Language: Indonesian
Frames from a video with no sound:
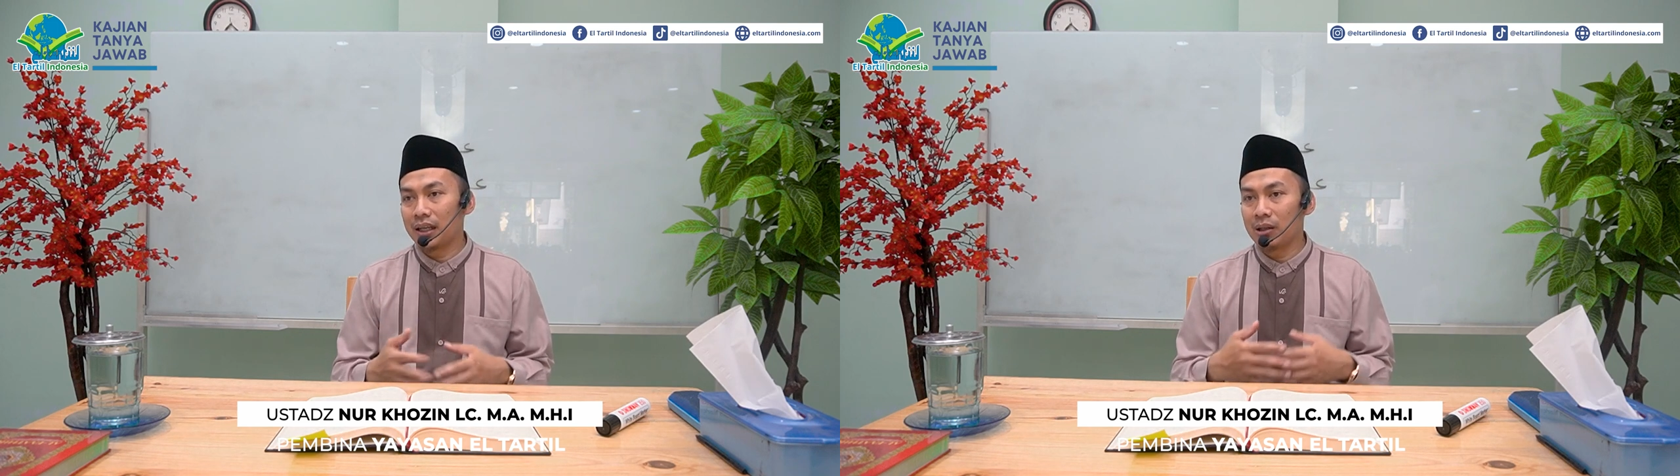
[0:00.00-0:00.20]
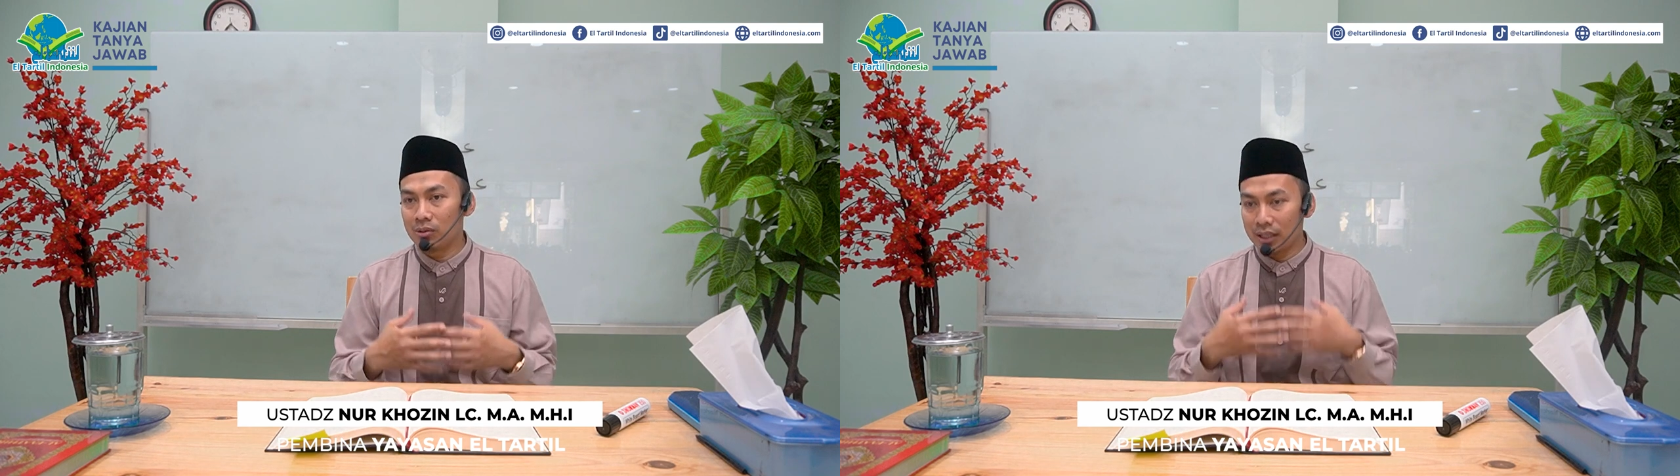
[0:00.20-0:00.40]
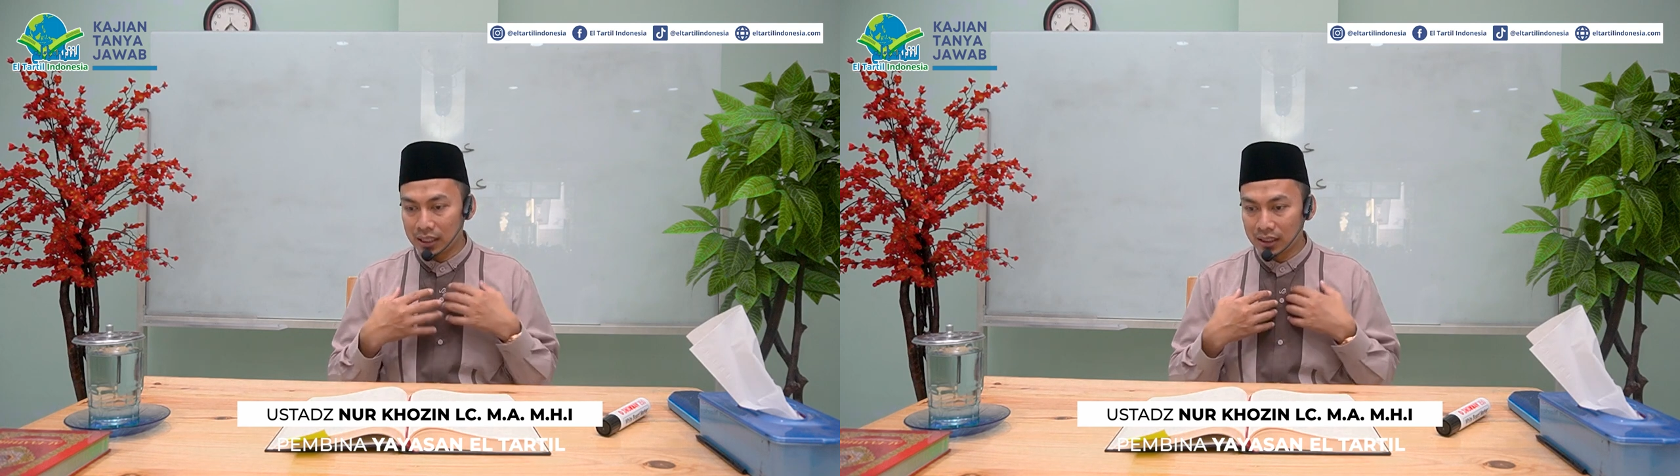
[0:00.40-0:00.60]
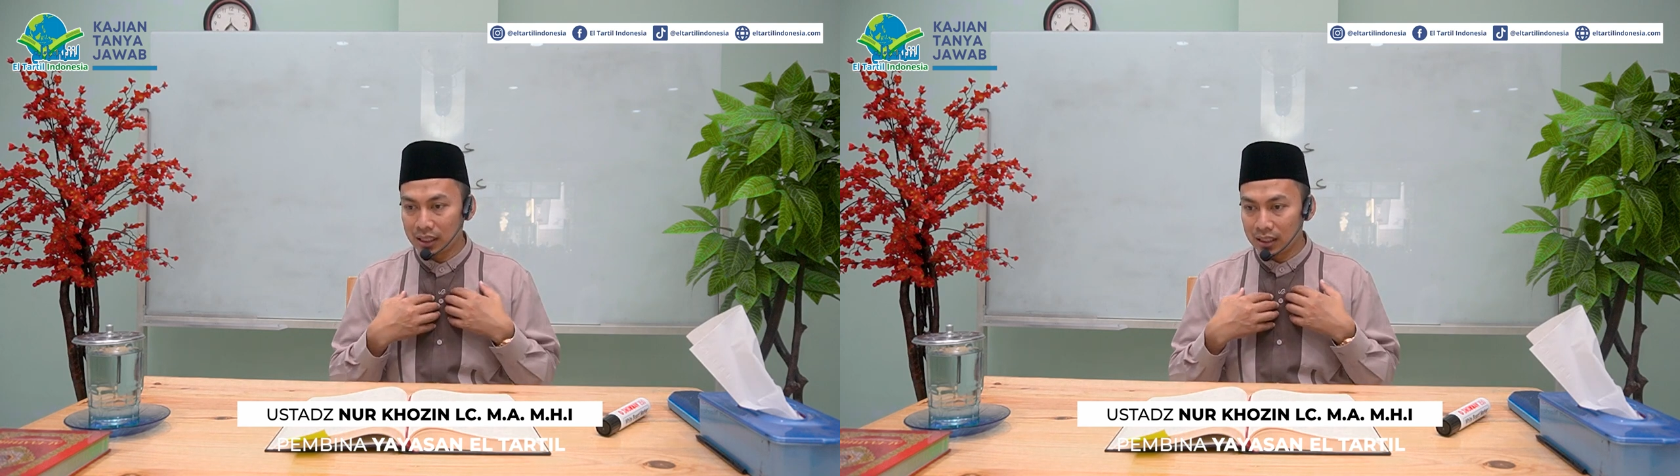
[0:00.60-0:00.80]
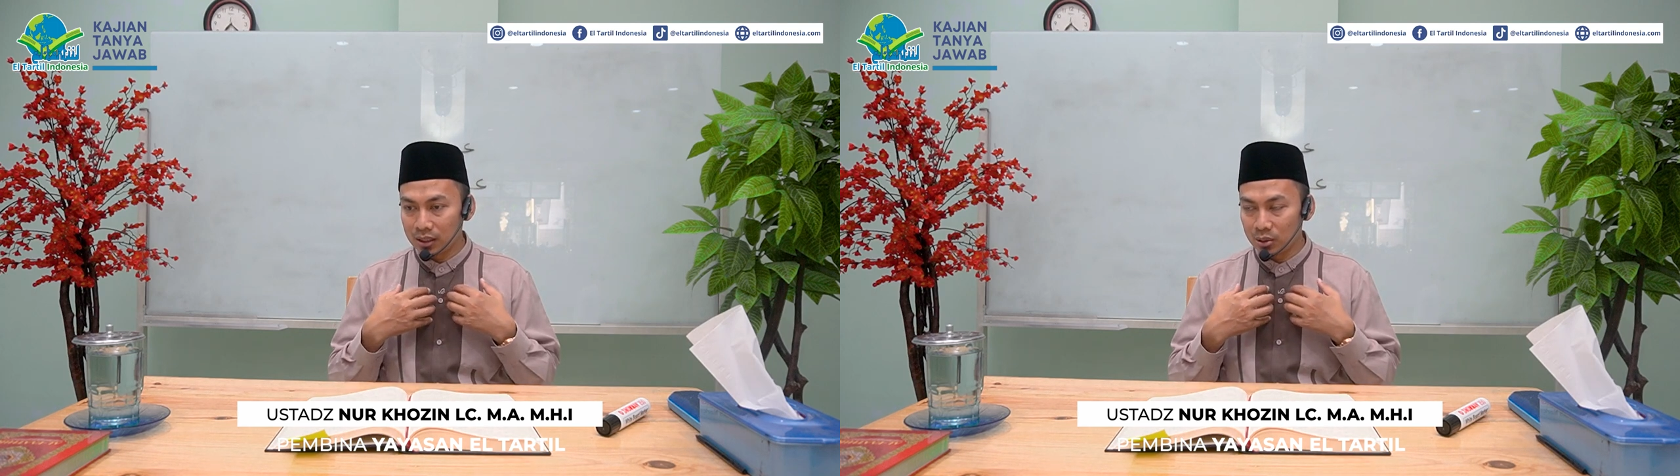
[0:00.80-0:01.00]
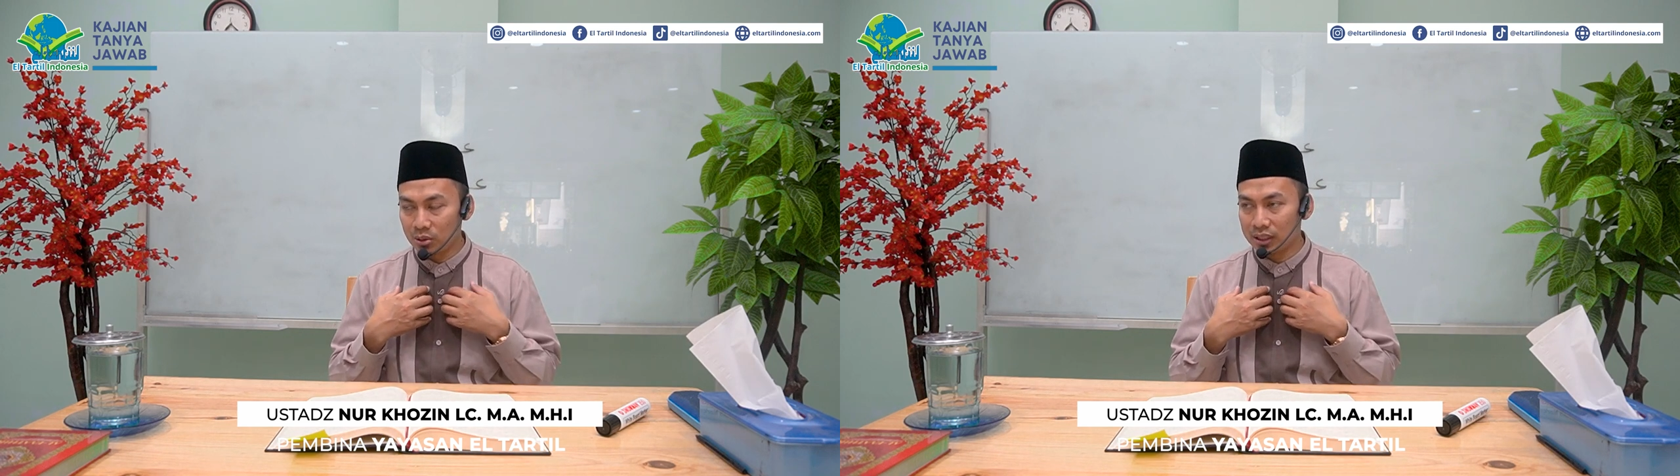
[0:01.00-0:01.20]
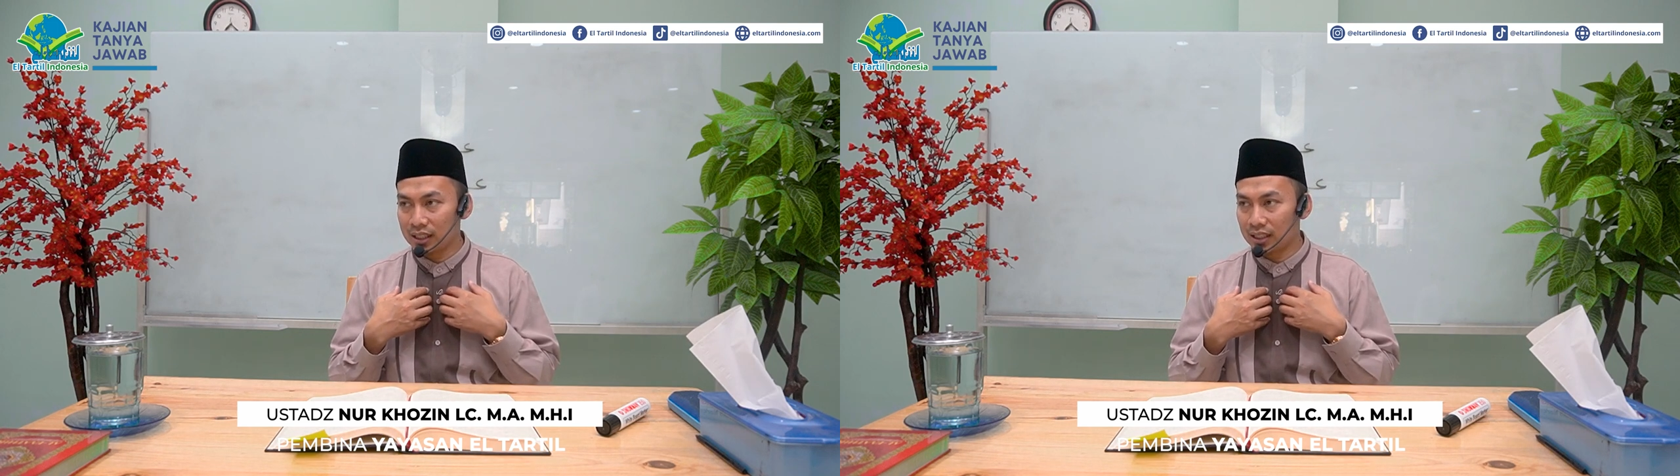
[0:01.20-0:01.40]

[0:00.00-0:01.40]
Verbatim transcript: Kalau kita negur